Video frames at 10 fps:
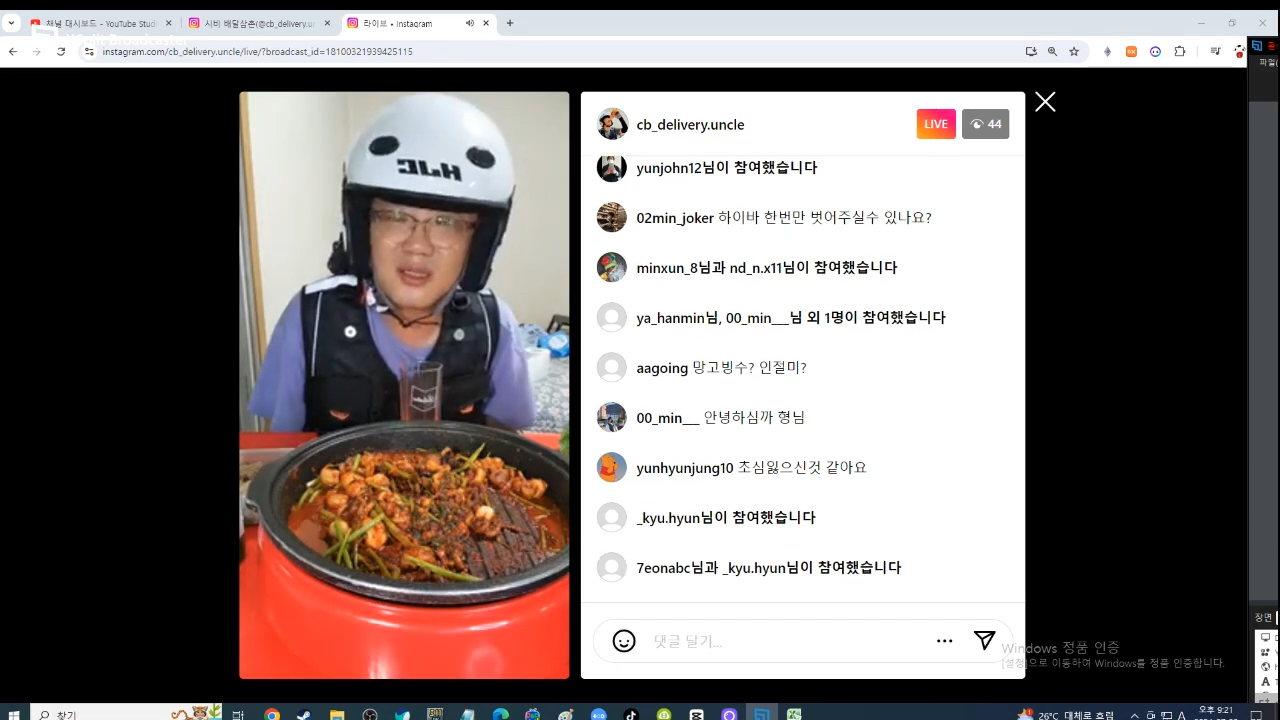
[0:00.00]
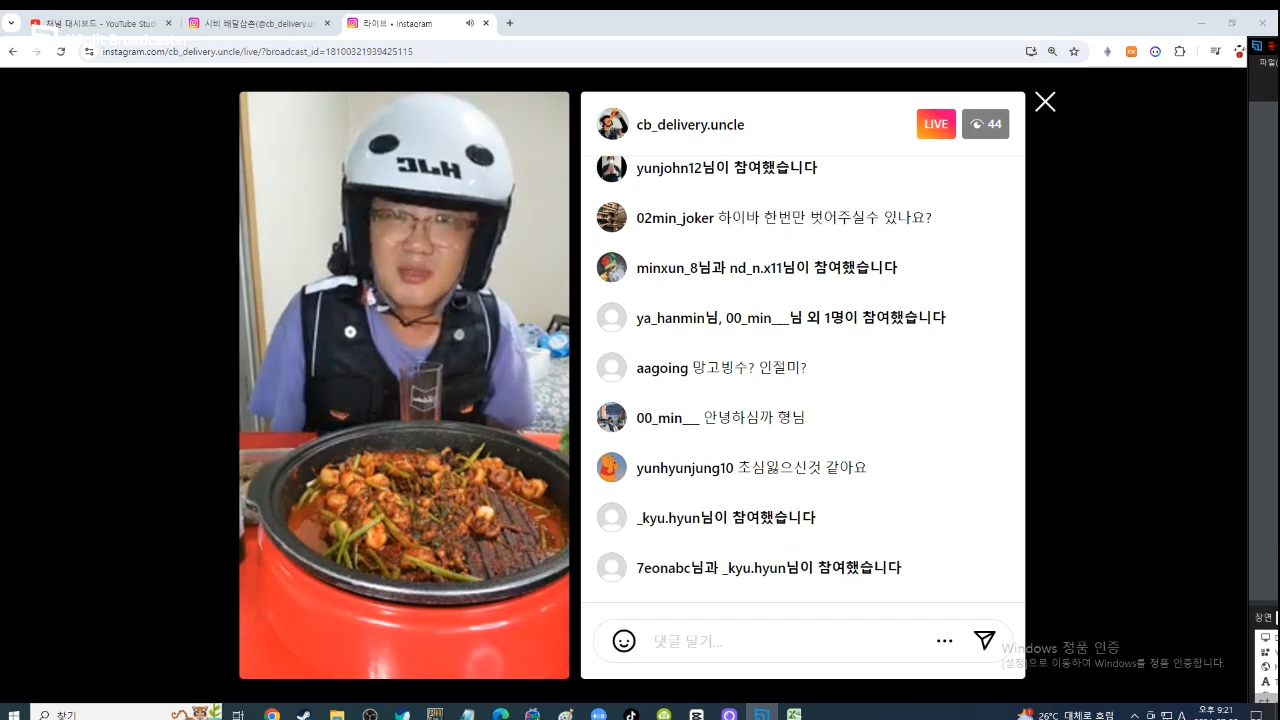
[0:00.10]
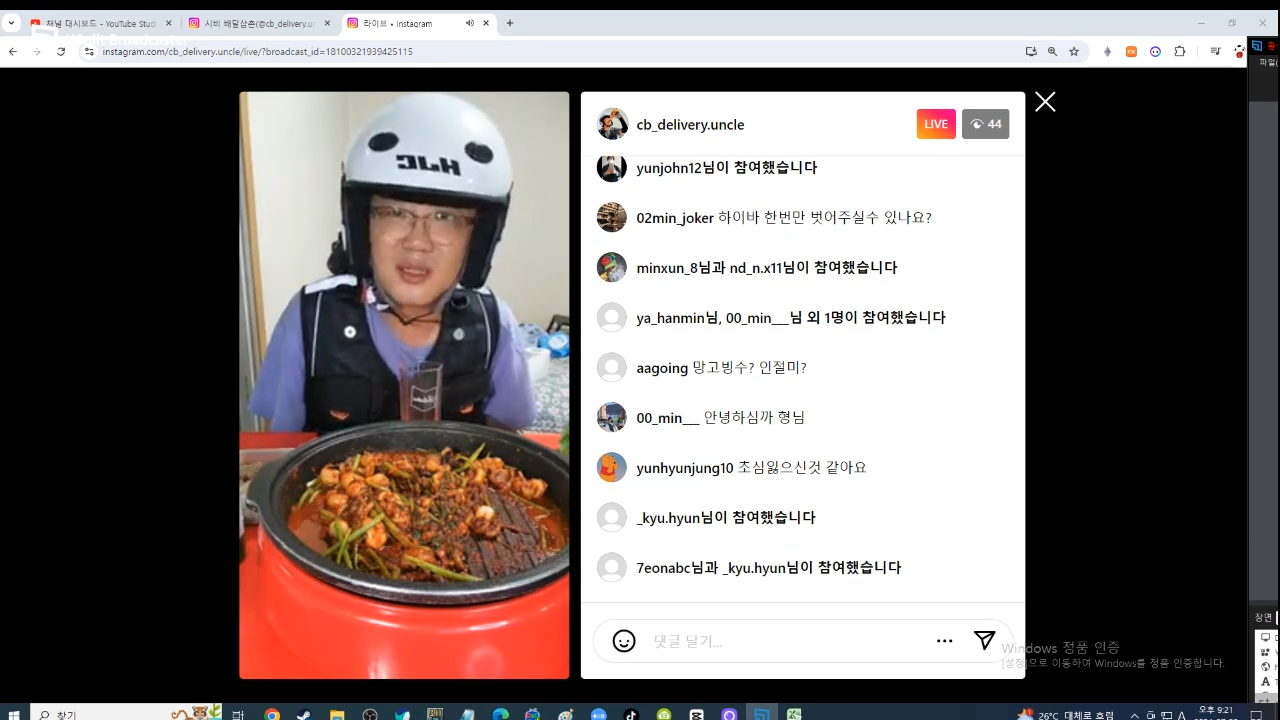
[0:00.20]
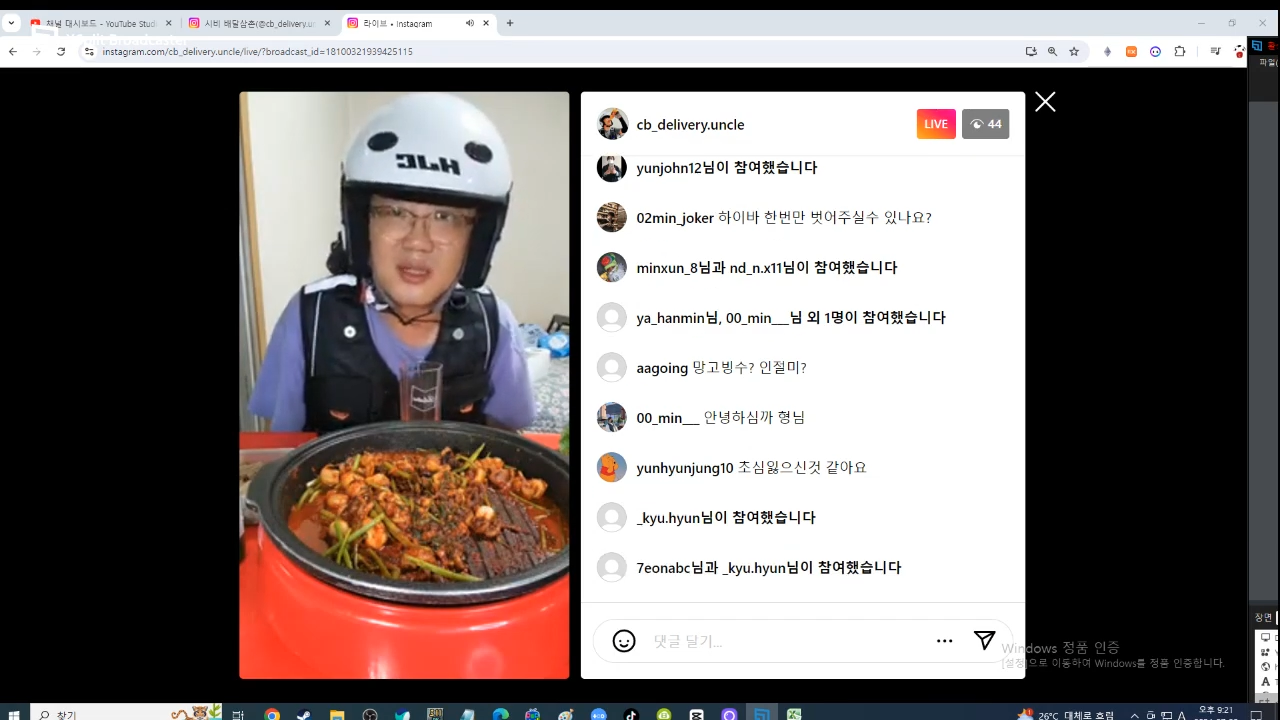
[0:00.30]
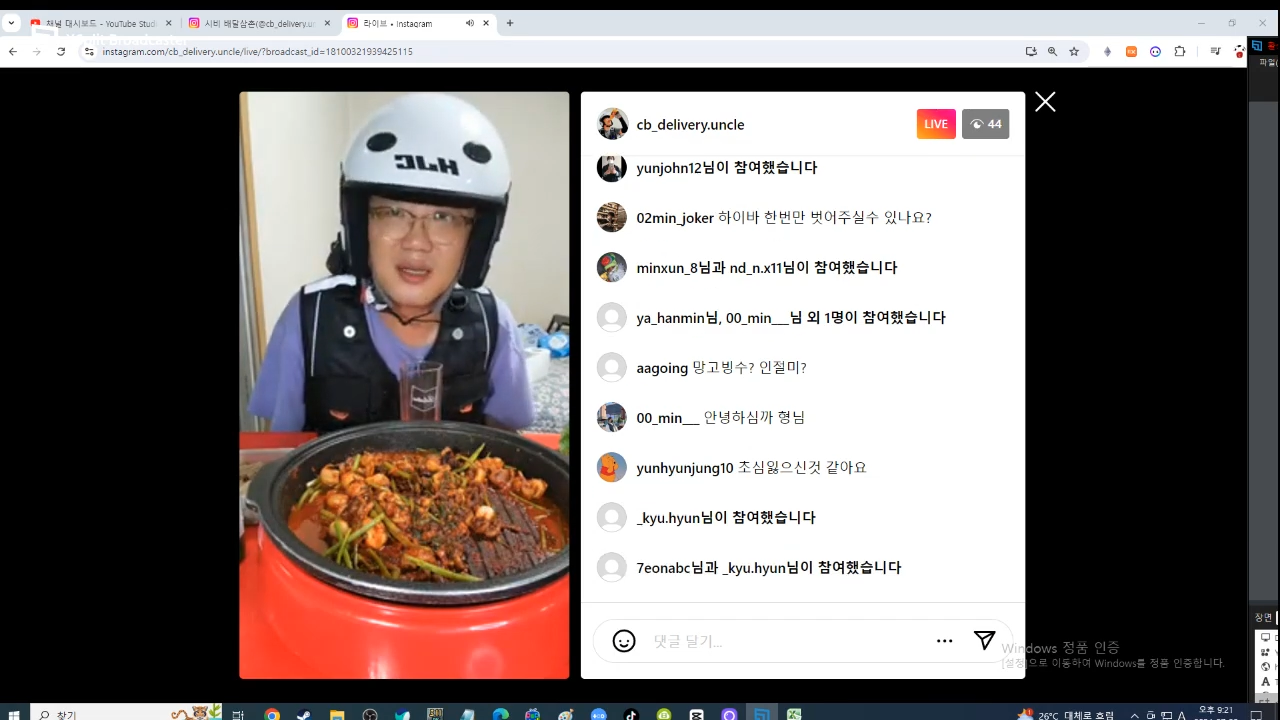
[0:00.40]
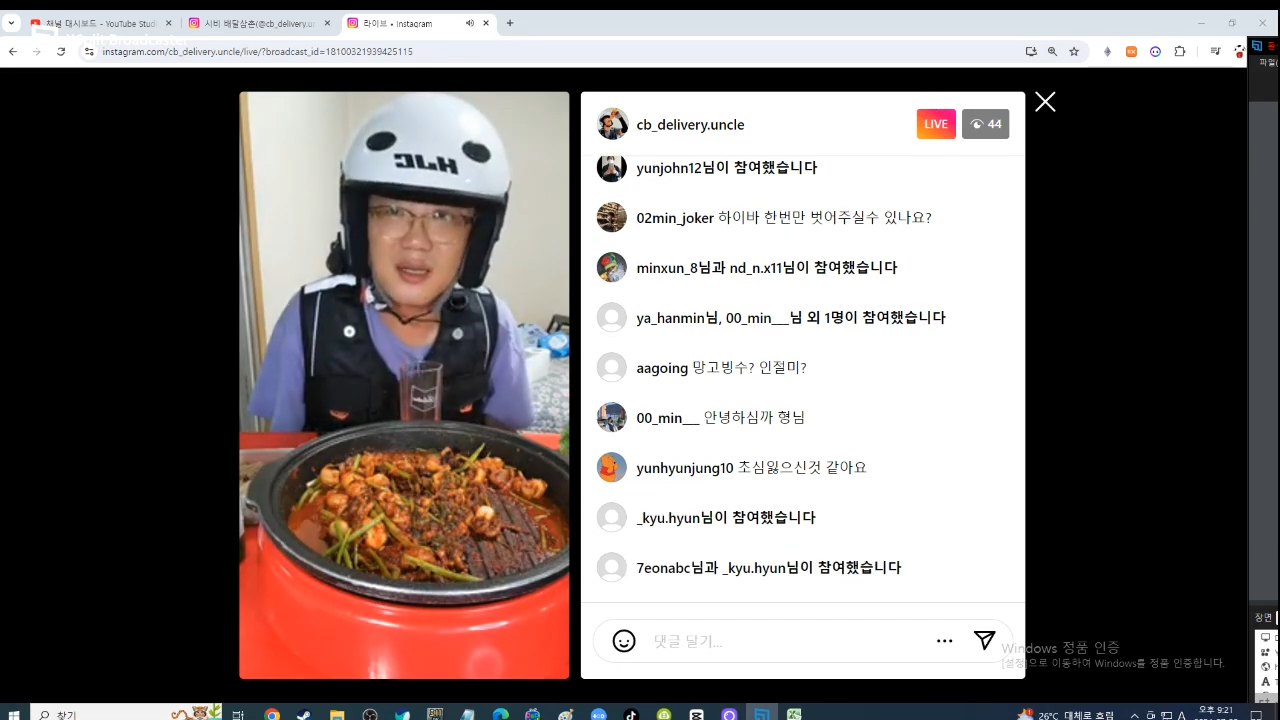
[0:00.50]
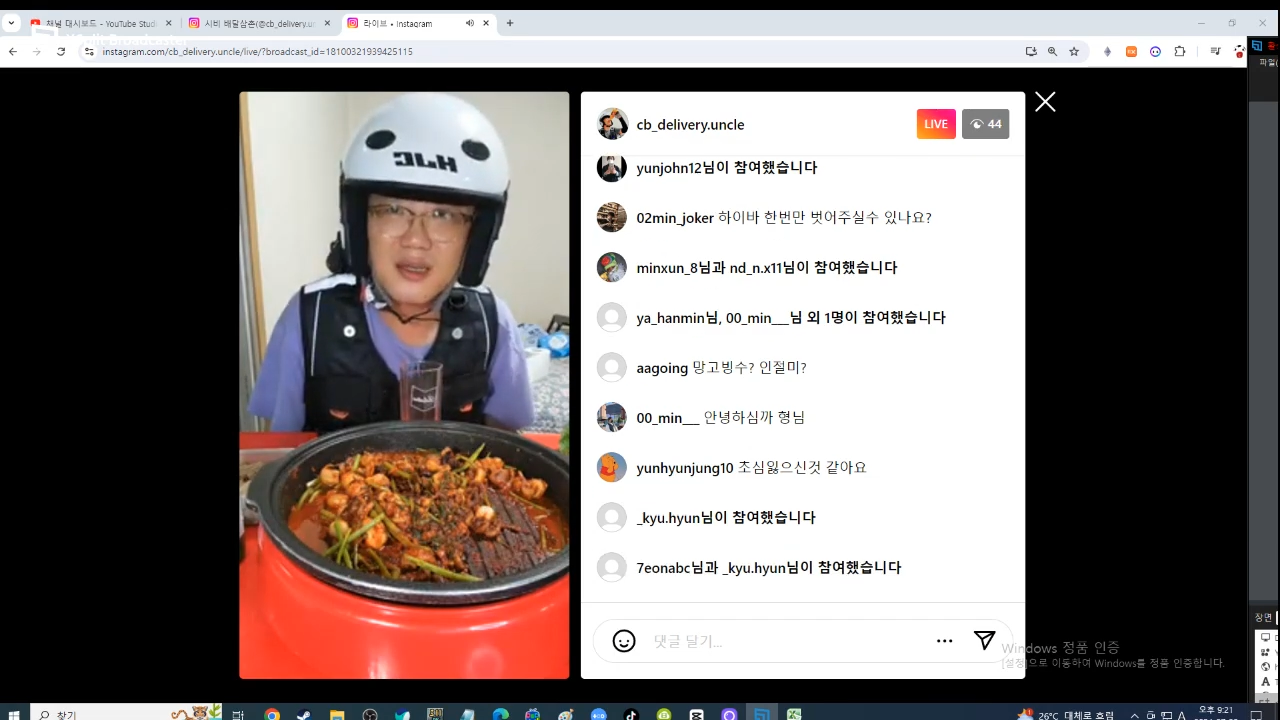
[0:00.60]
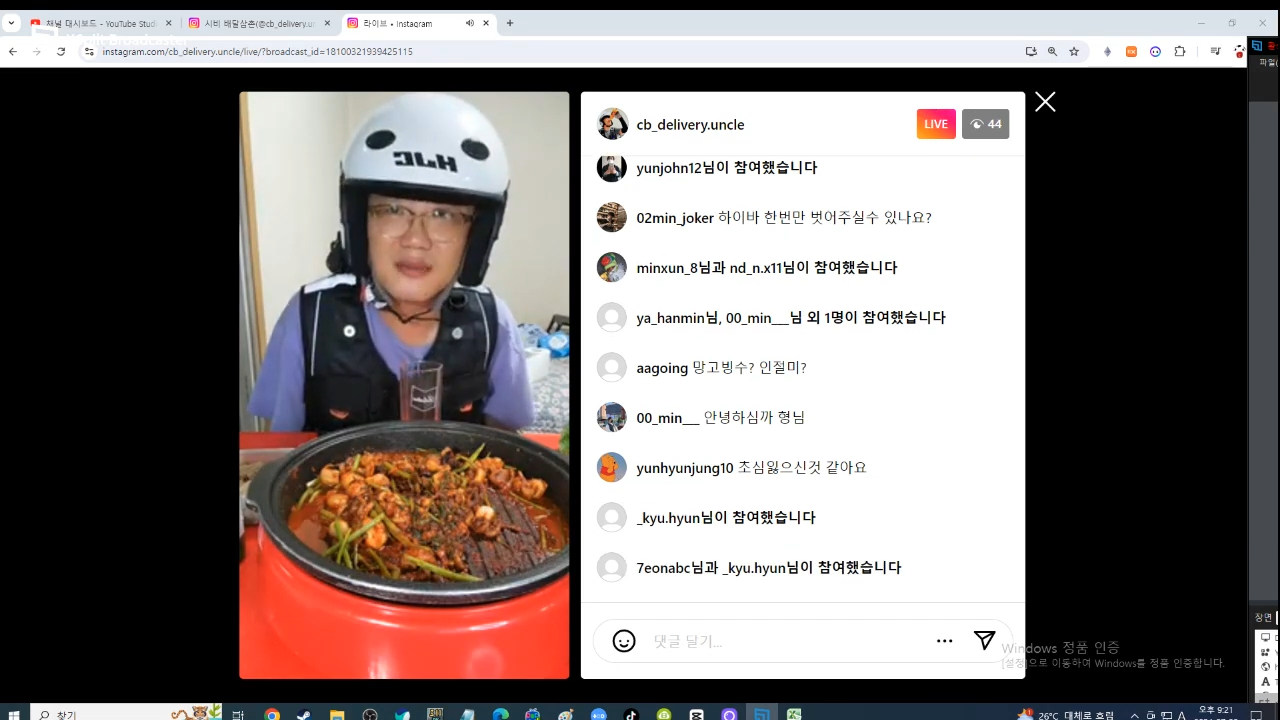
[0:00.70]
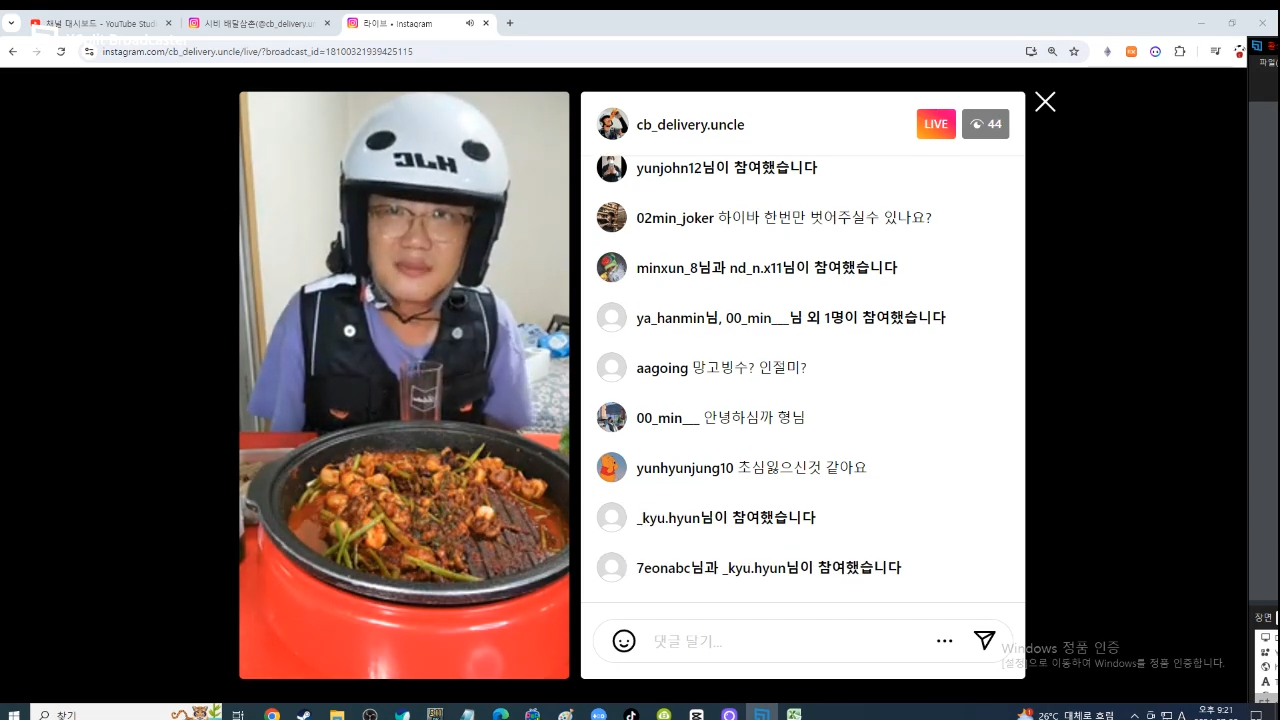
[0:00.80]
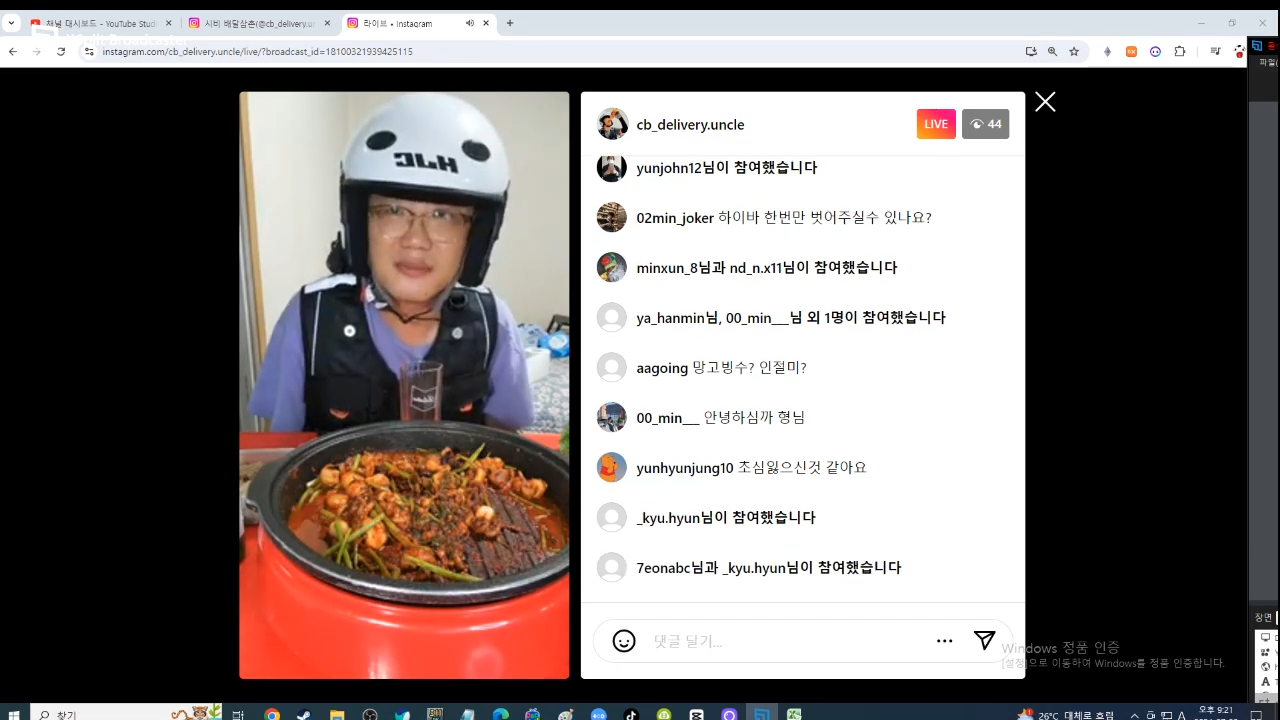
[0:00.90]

드립쳤다가